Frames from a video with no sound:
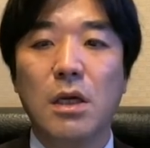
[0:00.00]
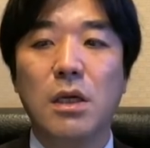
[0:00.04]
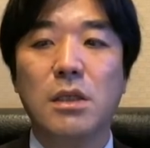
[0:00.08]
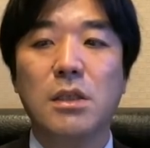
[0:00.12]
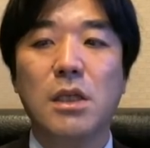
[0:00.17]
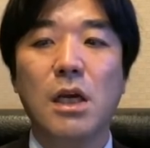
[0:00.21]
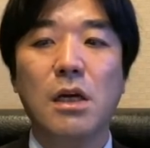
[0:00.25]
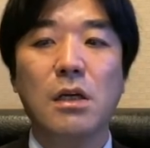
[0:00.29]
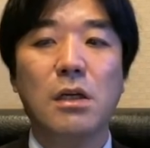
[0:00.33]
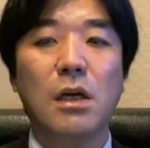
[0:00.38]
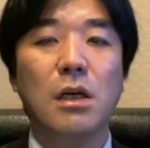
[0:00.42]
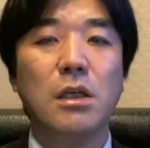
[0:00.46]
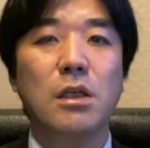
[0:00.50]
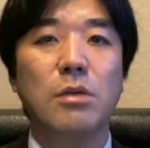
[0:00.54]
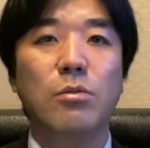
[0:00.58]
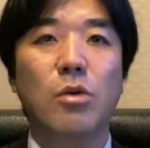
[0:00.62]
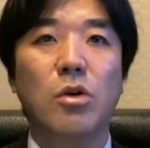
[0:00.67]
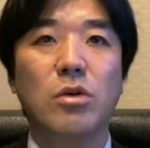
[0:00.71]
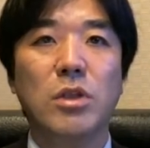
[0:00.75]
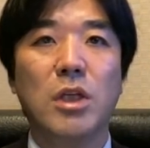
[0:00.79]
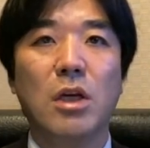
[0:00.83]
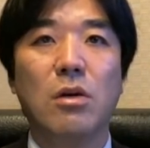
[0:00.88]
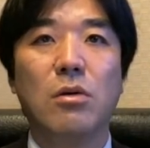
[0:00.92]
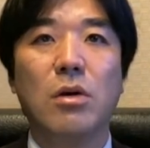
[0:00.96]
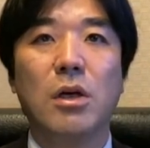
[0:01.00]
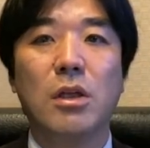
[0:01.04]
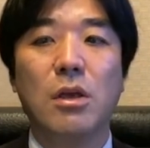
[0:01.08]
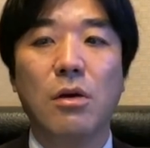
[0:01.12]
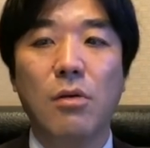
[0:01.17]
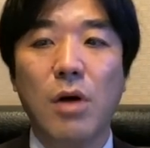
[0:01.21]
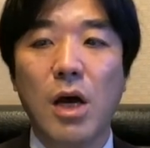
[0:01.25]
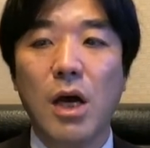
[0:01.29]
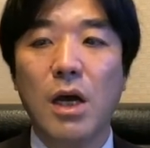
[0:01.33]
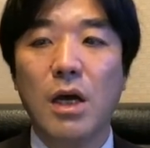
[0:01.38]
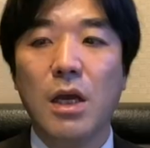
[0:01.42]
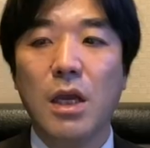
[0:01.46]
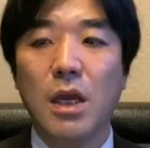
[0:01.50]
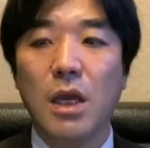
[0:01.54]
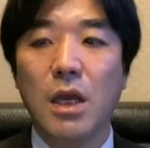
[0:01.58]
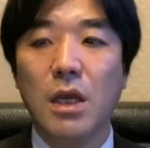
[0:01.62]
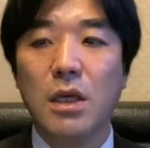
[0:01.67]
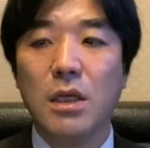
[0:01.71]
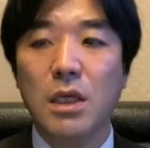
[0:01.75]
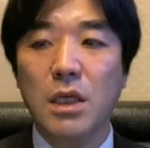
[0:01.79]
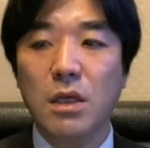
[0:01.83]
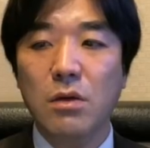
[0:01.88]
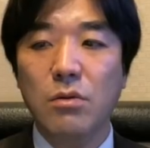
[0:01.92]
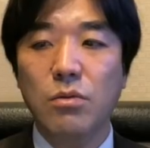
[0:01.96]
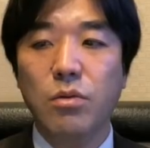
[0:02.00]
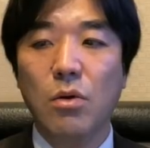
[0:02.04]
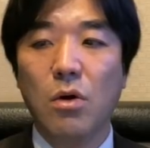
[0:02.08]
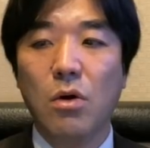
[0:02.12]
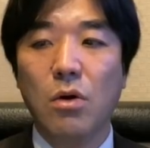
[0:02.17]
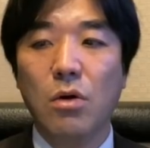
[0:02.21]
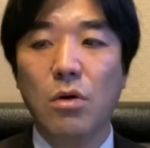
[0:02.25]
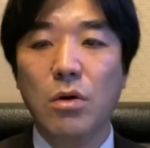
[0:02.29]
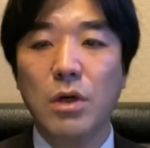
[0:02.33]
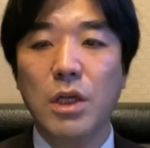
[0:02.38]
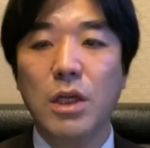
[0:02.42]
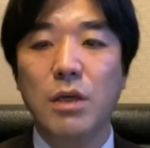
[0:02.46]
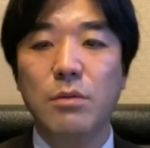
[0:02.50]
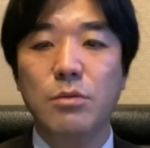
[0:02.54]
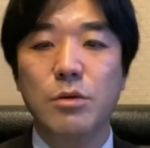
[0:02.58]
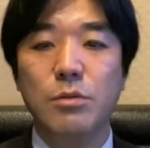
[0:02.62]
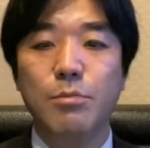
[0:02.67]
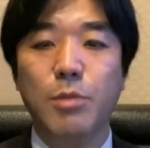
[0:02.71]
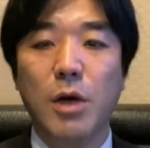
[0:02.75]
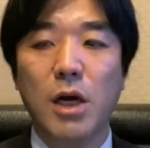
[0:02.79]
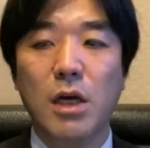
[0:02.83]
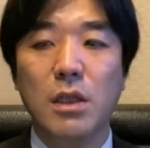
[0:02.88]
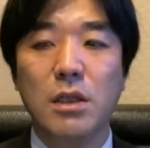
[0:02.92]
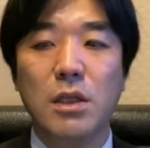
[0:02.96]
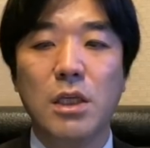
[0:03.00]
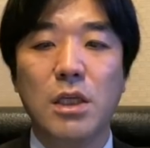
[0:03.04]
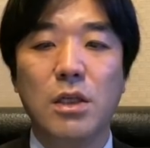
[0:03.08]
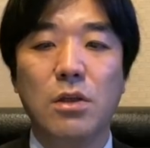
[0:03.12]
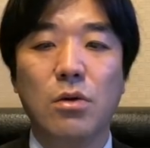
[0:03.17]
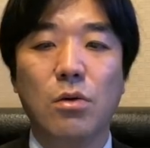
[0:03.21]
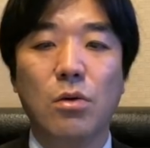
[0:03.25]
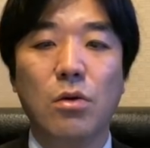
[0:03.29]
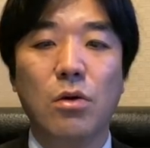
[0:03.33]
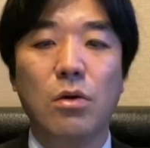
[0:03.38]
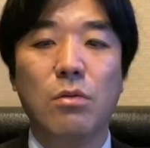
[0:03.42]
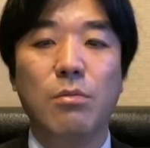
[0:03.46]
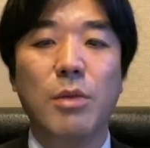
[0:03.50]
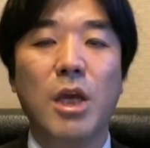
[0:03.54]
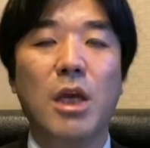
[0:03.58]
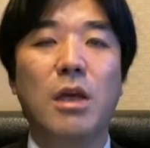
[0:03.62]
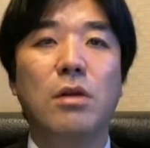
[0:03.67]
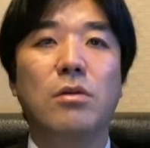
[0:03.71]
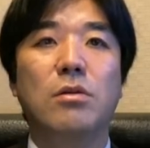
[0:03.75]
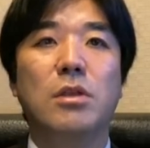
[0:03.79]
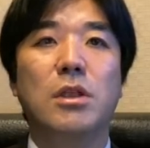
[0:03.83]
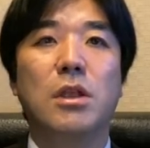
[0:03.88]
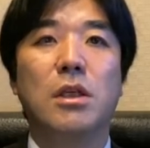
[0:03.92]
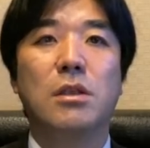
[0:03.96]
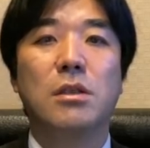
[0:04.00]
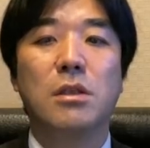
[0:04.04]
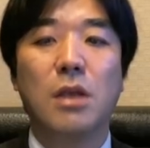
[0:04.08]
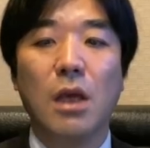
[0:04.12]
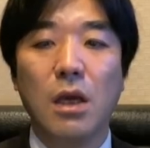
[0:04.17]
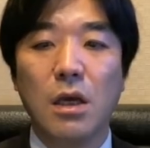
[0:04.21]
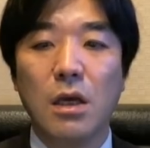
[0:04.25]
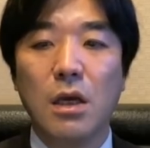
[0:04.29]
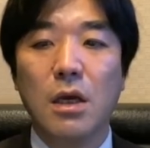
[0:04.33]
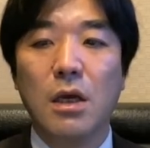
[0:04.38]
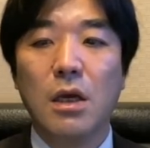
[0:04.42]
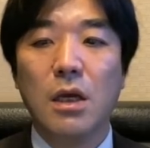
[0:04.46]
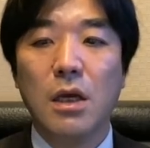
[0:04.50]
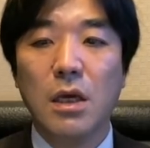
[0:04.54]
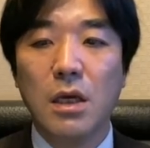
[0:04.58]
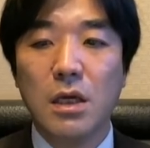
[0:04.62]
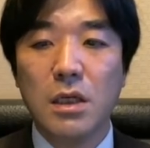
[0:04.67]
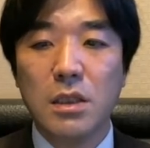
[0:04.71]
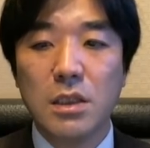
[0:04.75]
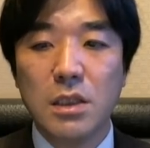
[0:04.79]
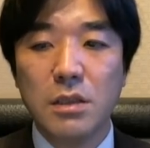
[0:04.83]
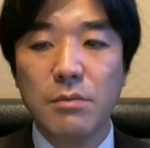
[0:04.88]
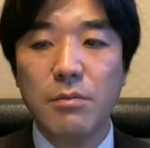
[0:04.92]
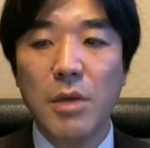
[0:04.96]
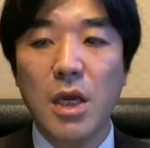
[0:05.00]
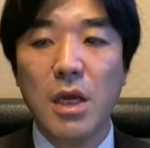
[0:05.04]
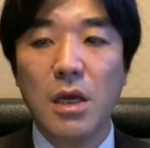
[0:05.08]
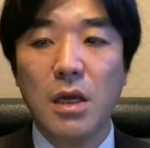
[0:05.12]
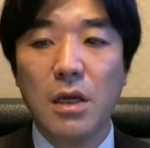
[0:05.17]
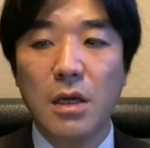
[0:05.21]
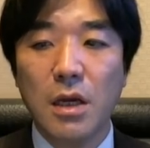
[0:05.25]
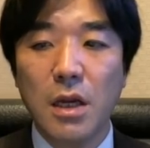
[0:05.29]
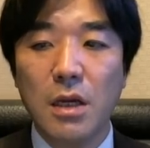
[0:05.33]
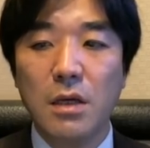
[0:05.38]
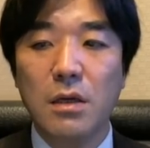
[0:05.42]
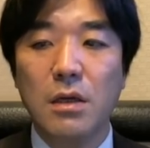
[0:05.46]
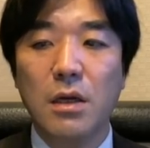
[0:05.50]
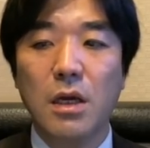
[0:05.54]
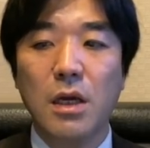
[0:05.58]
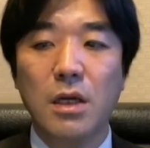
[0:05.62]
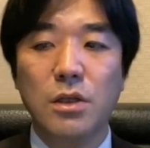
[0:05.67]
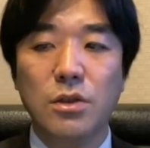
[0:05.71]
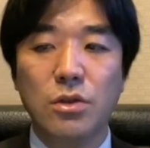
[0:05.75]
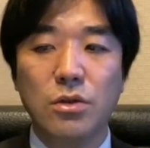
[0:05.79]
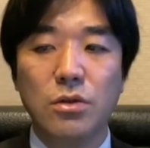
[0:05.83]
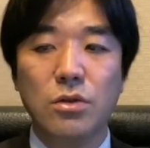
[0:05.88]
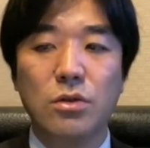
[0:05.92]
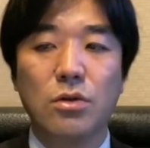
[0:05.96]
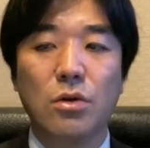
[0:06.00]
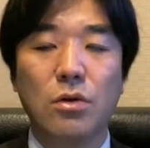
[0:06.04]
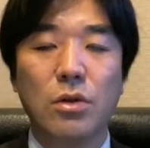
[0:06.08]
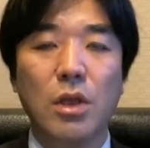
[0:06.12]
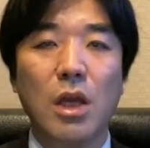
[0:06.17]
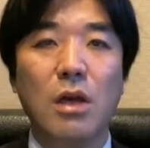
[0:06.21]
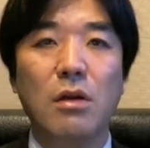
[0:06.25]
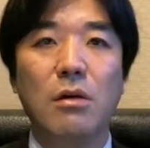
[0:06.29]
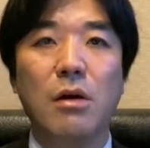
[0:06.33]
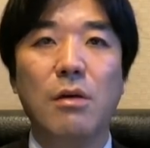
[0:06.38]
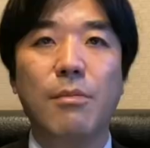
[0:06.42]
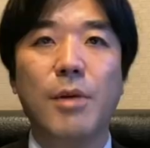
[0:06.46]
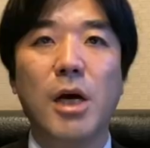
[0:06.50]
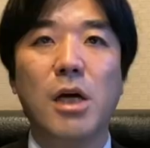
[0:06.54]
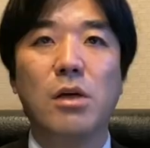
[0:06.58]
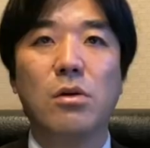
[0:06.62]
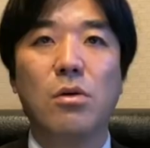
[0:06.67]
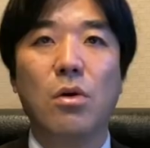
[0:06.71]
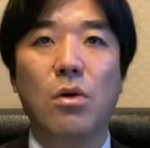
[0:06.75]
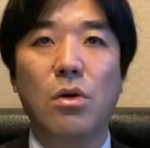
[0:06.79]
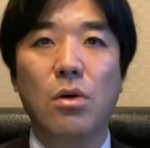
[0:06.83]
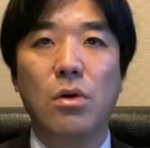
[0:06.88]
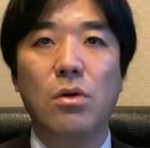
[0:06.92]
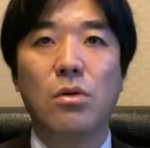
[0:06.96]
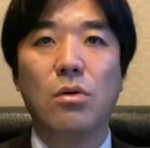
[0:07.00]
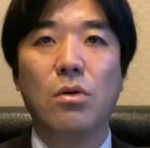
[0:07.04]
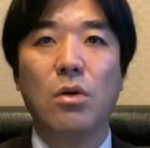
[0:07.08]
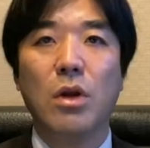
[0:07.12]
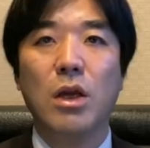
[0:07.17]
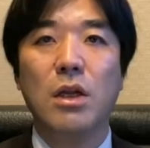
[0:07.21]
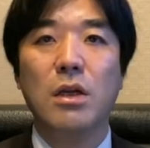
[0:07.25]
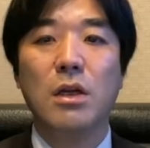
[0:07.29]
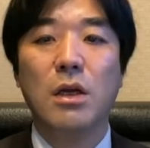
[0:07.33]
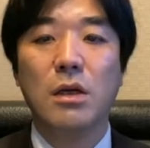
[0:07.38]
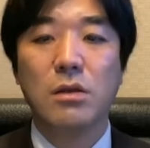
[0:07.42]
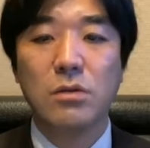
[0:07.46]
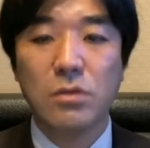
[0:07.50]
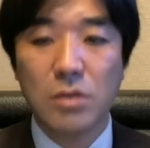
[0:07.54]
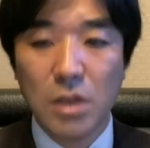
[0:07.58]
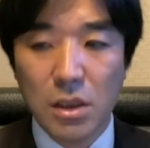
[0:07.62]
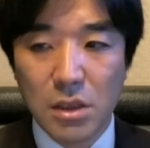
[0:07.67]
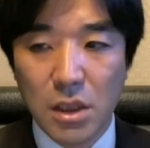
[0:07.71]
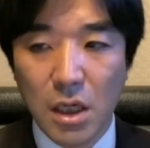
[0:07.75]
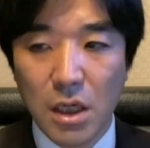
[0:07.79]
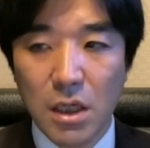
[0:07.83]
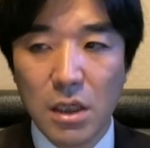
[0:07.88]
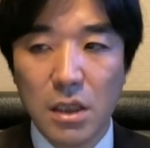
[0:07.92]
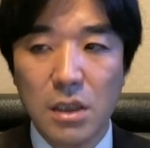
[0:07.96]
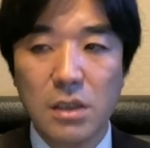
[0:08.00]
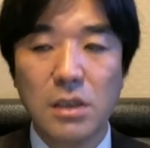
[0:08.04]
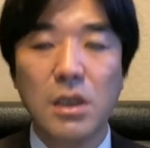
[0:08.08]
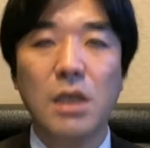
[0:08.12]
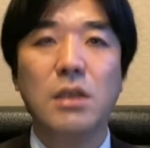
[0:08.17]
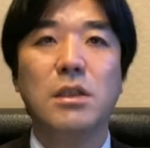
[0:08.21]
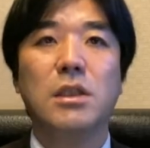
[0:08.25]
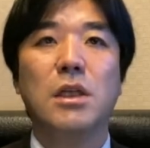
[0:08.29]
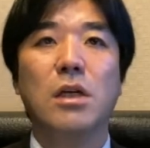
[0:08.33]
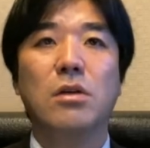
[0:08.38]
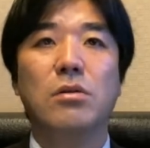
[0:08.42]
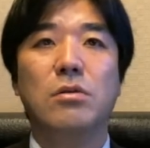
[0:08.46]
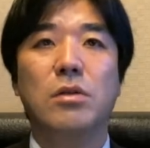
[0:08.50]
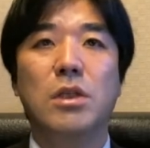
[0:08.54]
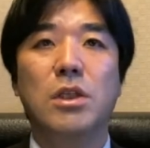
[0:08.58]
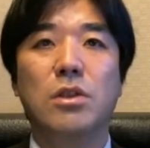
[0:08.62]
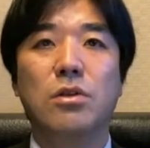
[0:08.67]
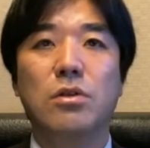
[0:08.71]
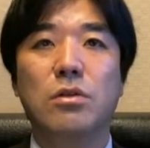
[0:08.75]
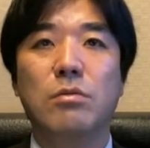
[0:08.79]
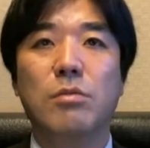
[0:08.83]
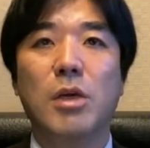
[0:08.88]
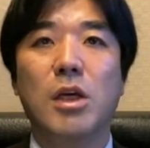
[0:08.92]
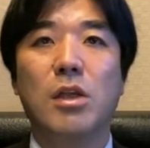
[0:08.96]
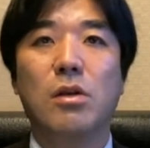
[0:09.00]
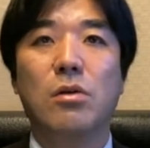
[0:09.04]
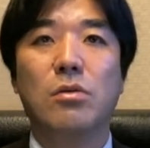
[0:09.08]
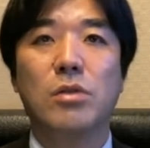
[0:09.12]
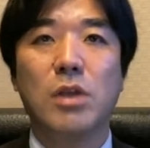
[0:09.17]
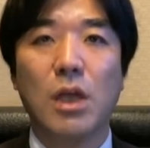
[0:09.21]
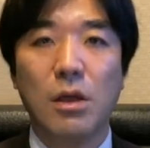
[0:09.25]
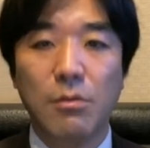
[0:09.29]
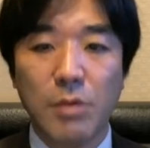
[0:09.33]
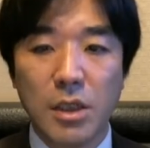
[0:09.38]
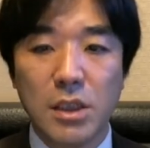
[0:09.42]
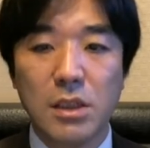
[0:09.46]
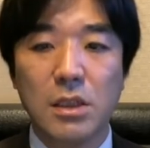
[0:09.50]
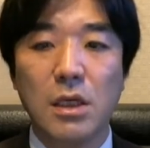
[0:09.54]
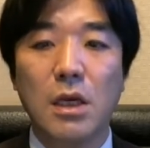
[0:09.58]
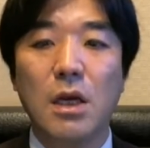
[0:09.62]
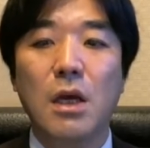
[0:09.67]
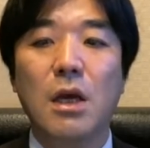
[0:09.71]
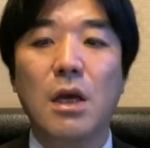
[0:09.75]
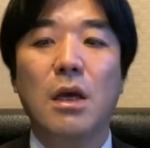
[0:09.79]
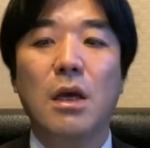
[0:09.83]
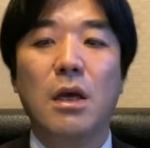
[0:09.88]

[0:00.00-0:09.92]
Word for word: 参加希望者の方は、info@olivepartyのこのメールにですね、氏名、年齢、住所、電話番号をご連絡ください。先着20名でございます。